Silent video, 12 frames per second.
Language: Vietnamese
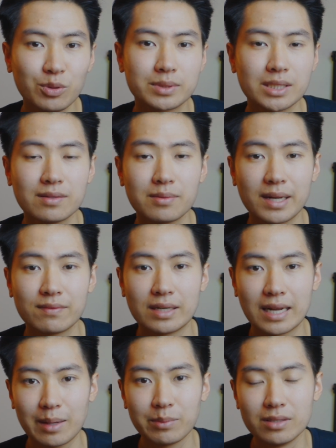tục chơi với bạn
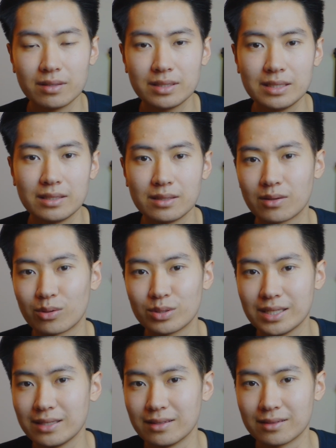Việt Nam nữa thì có
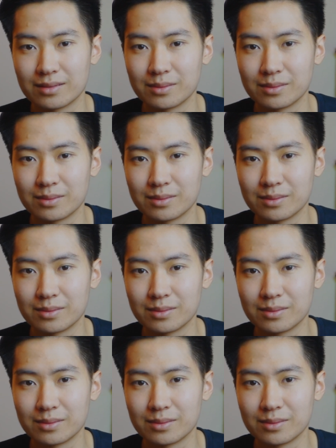thể